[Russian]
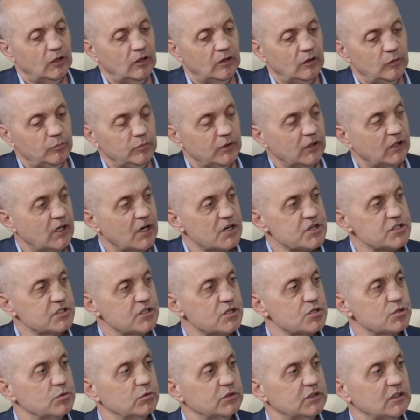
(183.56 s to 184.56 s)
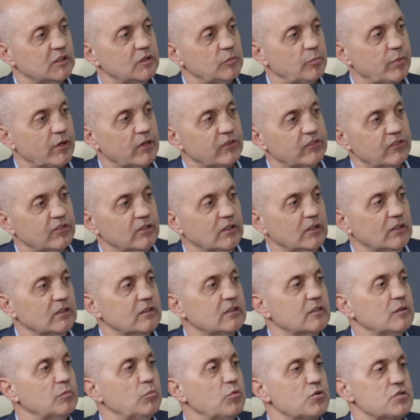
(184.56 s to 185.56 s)
Э, мне кажется, что вот этот
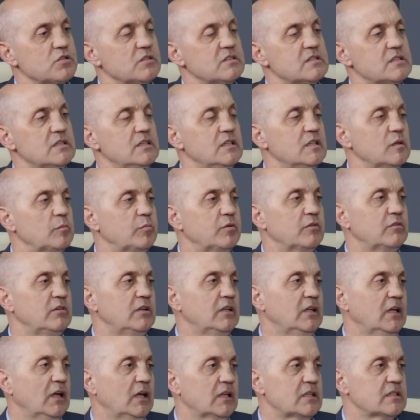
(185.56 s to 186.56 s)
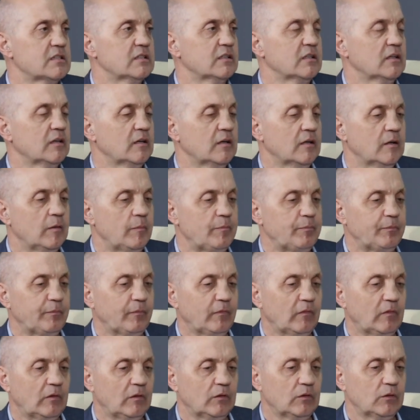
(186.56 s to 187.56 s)
процент может сильно повлиять на
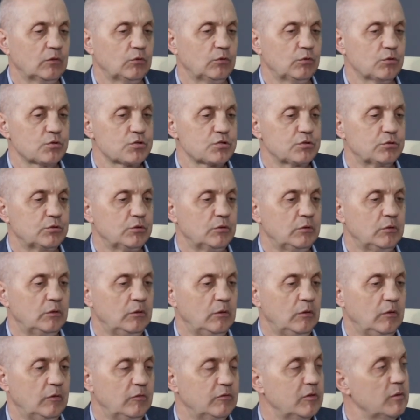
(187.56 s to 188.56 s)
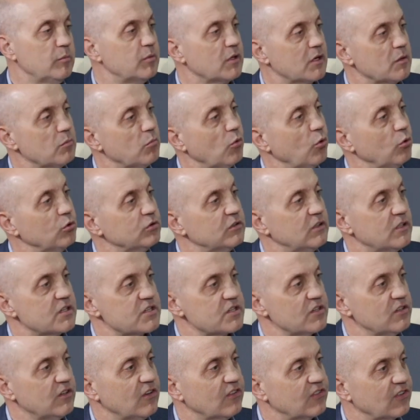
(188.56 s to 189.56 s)
э, то, что выборы могут
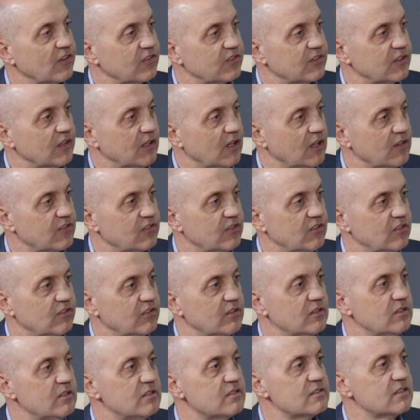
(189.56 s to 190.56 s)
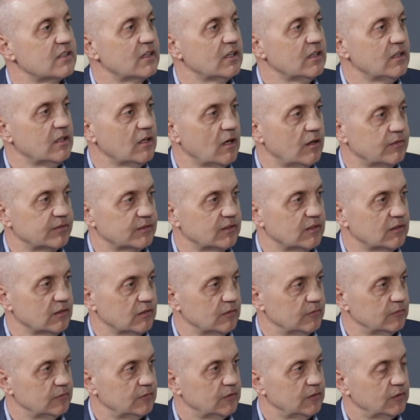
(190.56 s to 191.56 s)
даже не состояться из-за низкой явки.
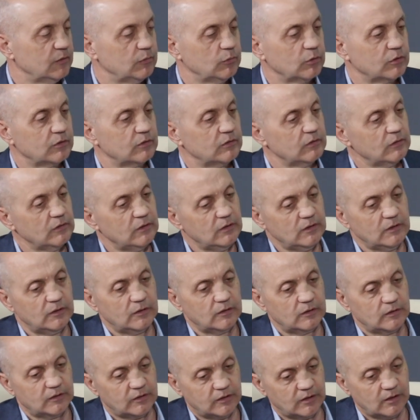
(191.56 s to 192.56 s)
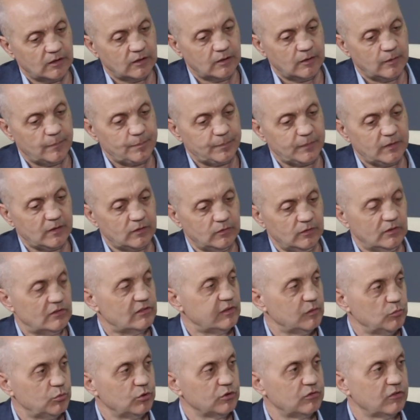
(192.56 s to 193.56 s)
Вот я,
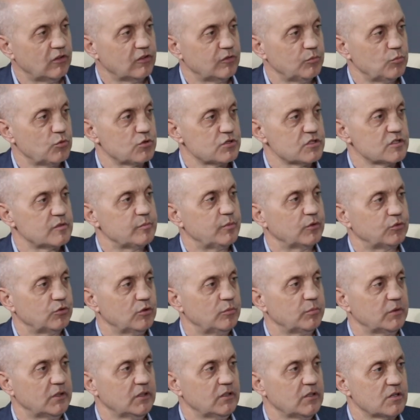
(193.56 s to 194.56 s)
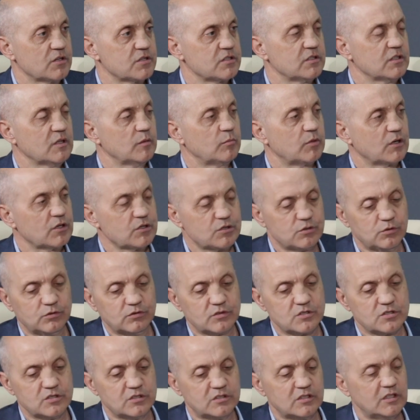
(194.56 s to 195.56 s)
если будет возможность, потом, конечно, я обращусь
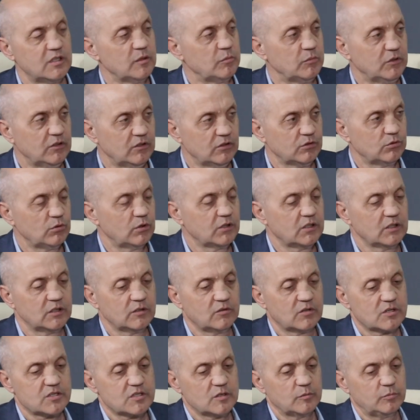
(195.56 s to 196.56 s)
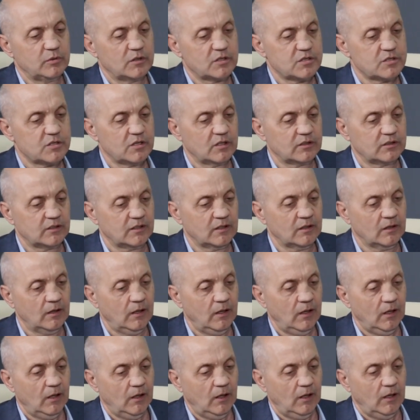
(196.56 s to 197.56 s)
к жителям, и не только на вашей площадке,
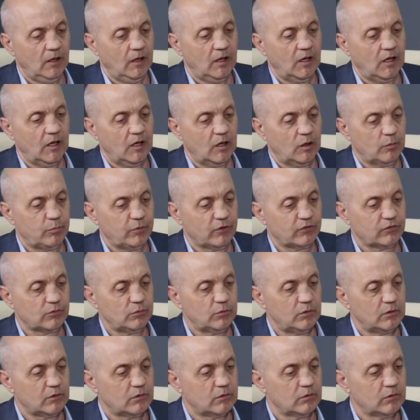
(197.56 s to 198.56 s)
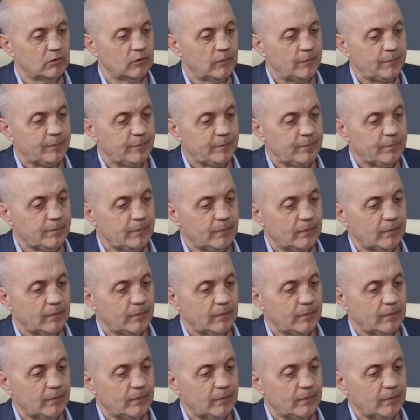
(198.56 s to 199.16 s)
а поскольку